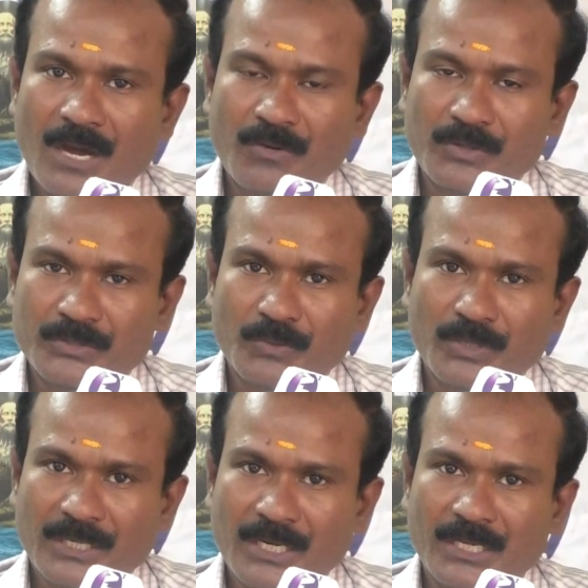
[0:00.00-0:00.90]
அவருக்கு வந்து
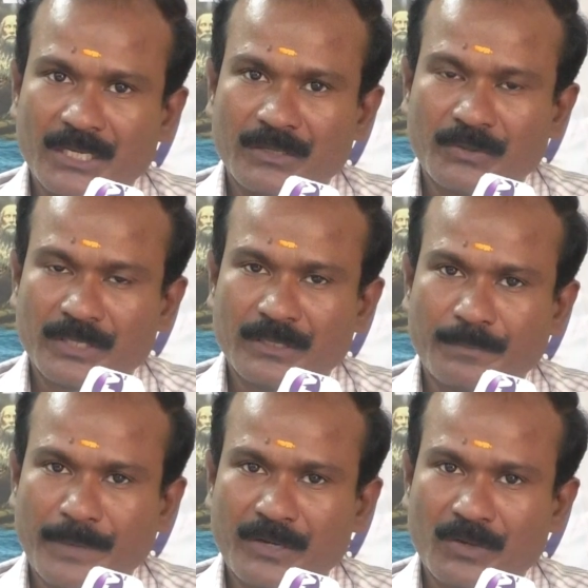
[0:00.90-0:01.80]
ஒரு நல்ல ஒரு
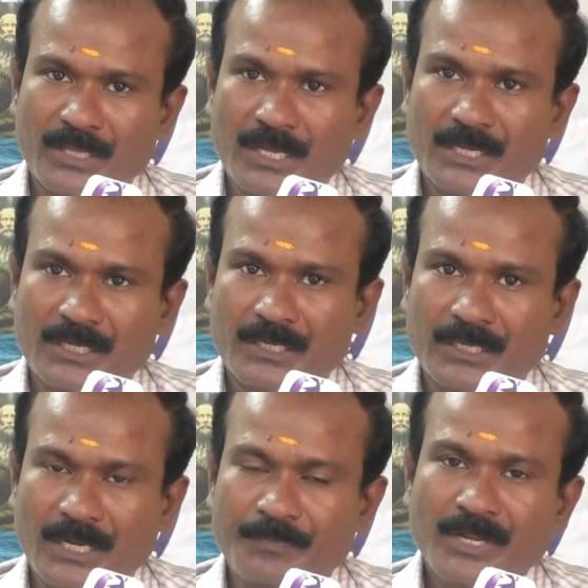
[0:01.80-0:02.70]
பயனுள்ளதாக
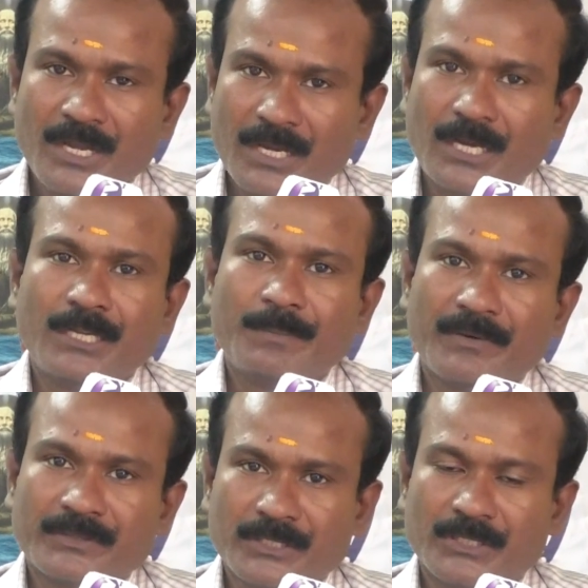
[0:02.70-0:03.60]
இருக்குன்றால்
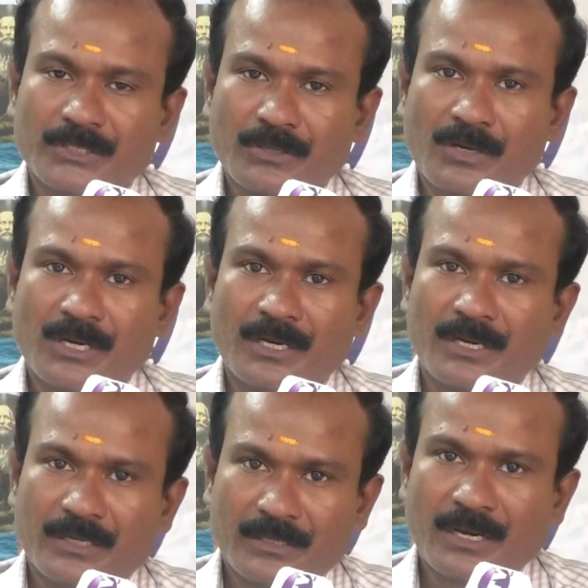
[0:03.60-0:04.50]
கண்டிப்பாக வந்து யோகா
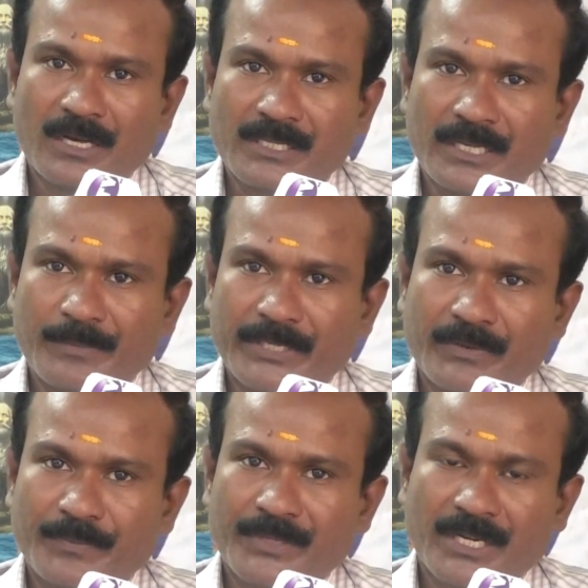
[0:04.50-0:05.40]
ஆசை நியமிக்க
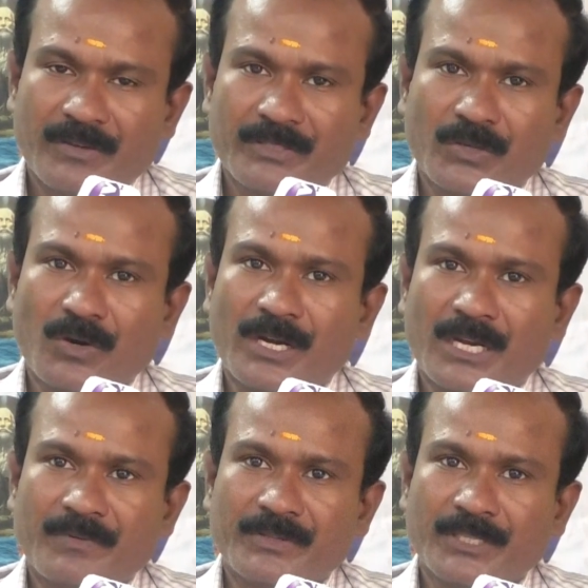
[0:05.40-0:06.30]
வேண்டும் ஏன்னா வந்து யோகா
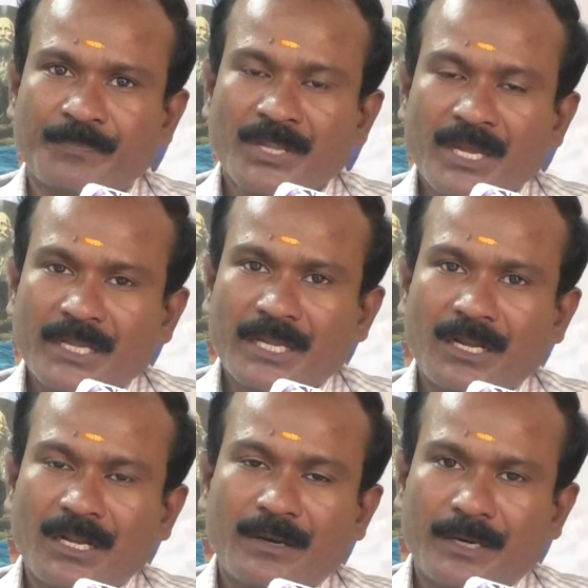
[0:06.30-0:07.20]
கல்வி வந்து
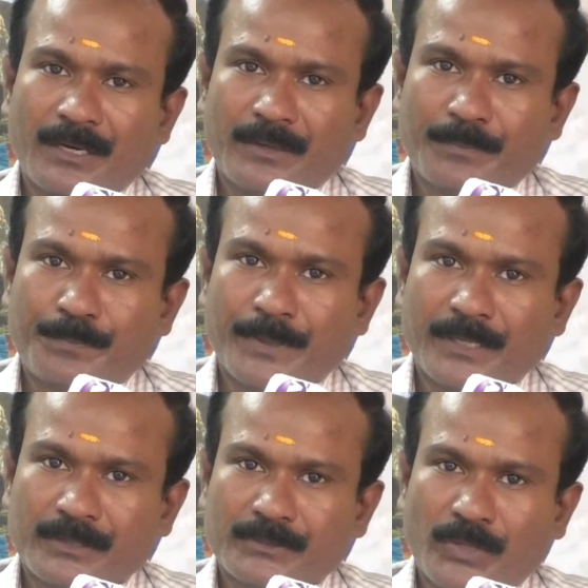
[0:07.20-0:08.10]
எல்லா
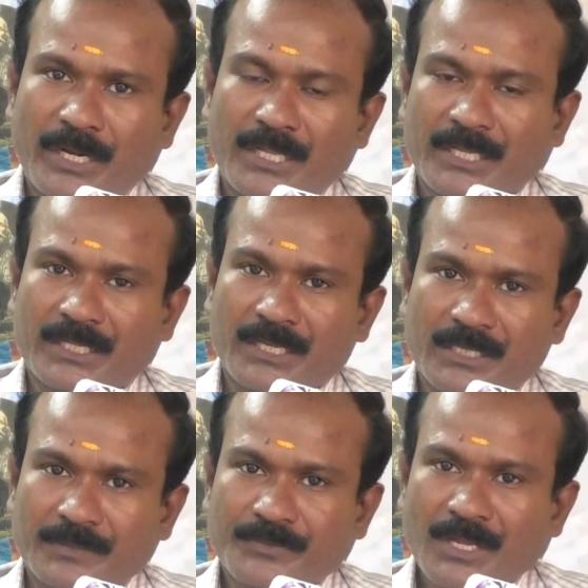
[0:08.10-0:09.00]
துறையிலும்
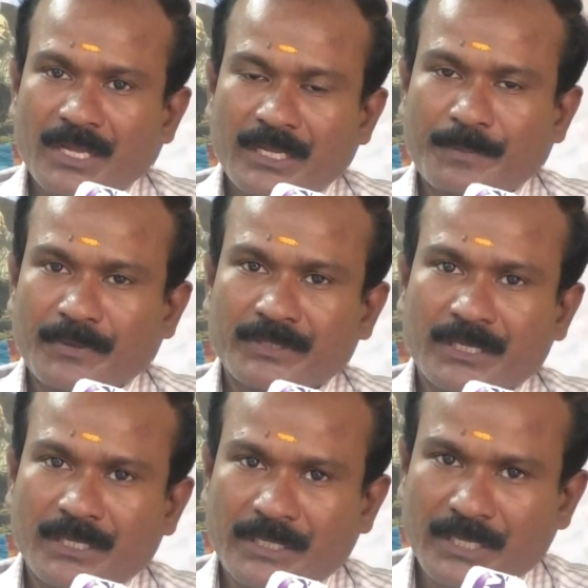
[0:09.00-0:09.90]
இருக்கிறது இப்போ
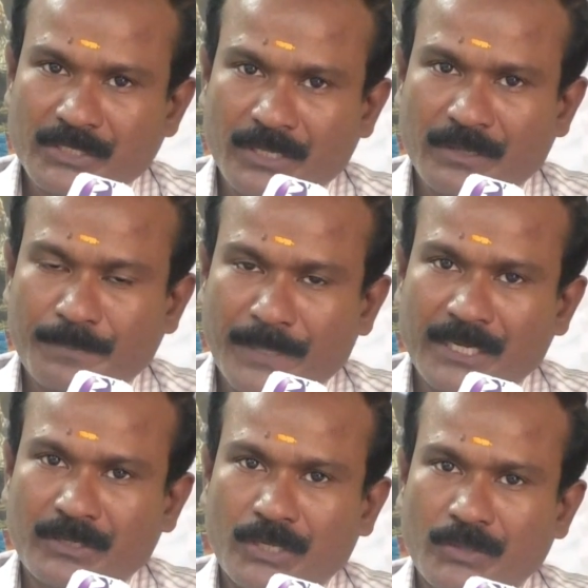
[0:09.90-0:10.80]
வந்து எஜு
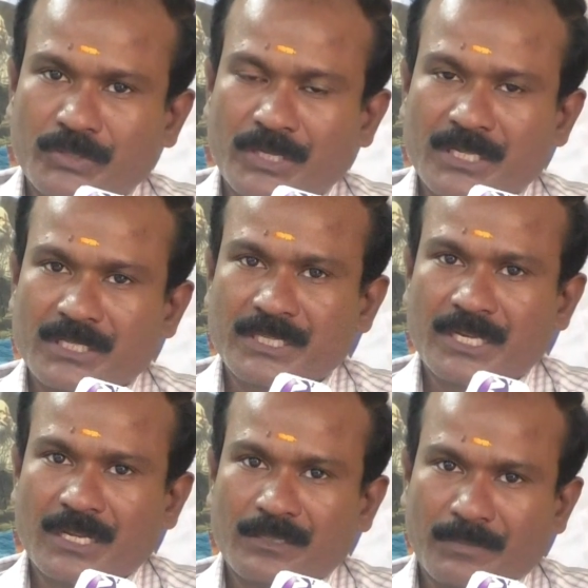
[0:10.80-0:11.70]
பள்ளி கழிவுத்துறையிலும்
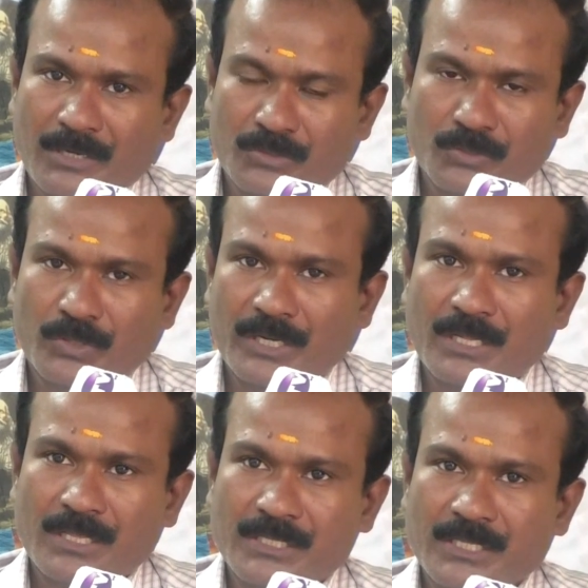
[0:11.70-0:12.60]
சரி அது
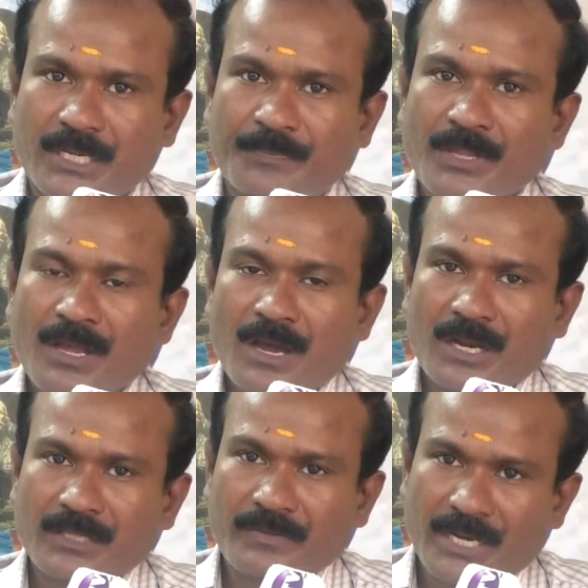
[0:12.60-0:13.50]
மருத்துவத்துறையில் இருந்தாலும் சரி
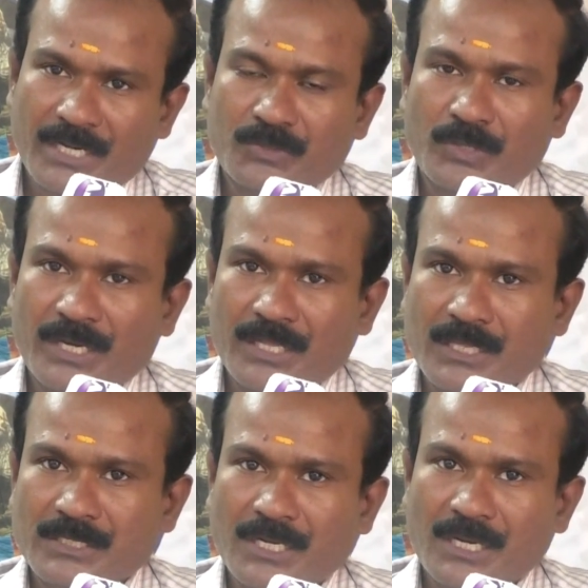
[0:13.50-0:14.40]
அல்லது துறையில்
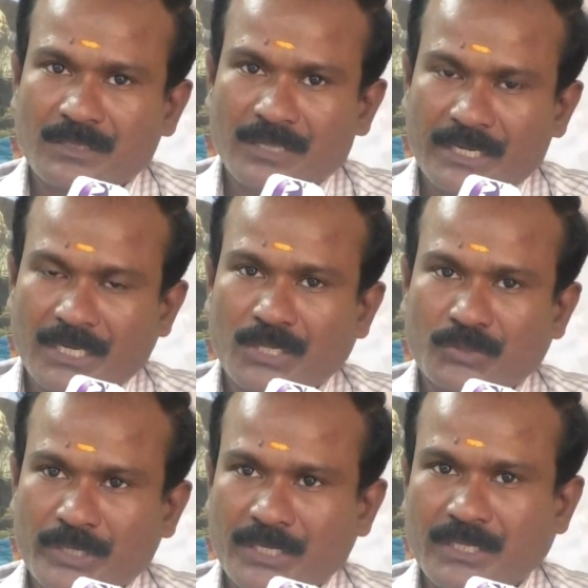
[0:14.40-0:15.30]
இருந்தாலும் சரி அல்லது
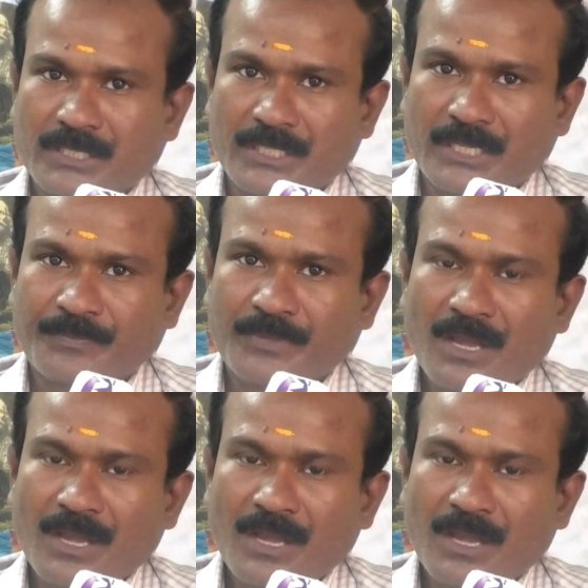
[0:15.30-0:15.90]
அறநிலைத்துறையில் இருந்தாலும் சரி